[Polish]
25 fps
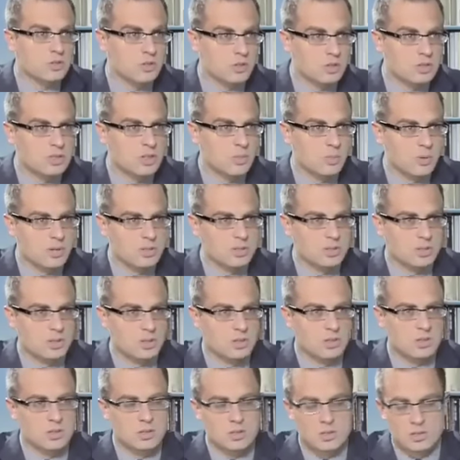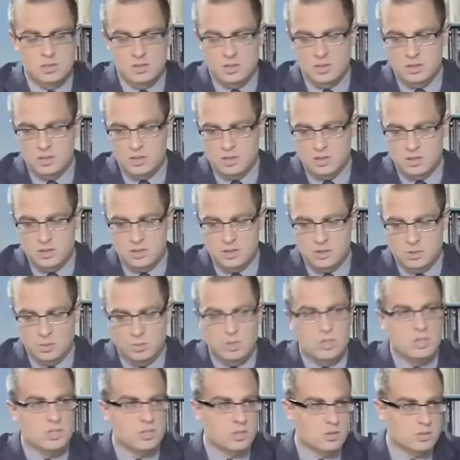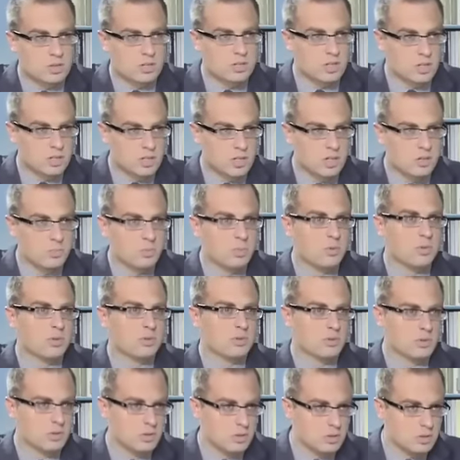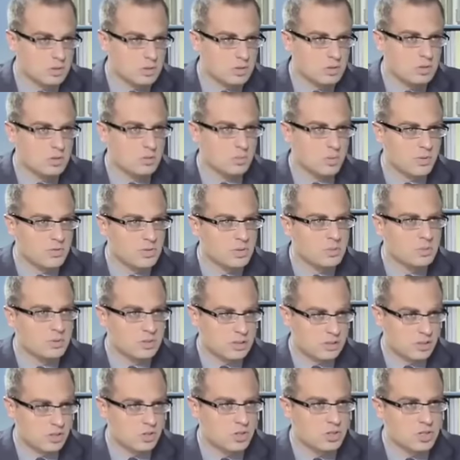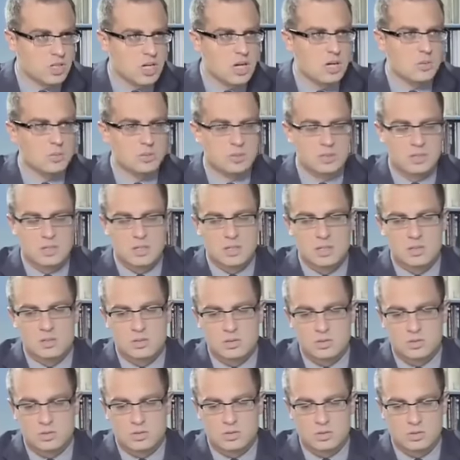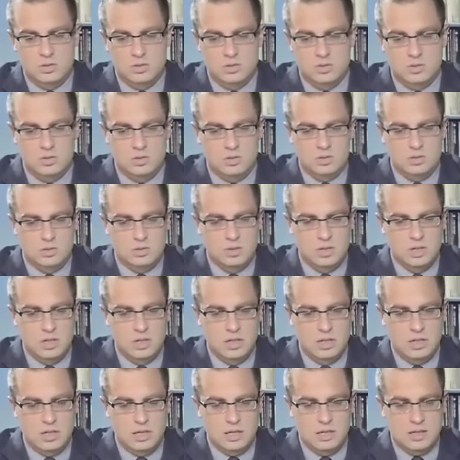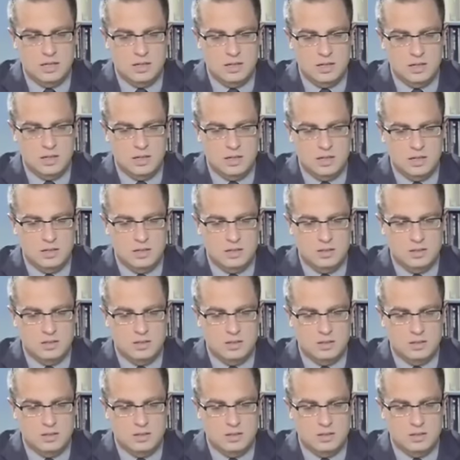to jest najbardziej e, skuteczne odstraszanie pod e, pewnymi zastrzeżeniami, tak? To, to, to, to, e, pod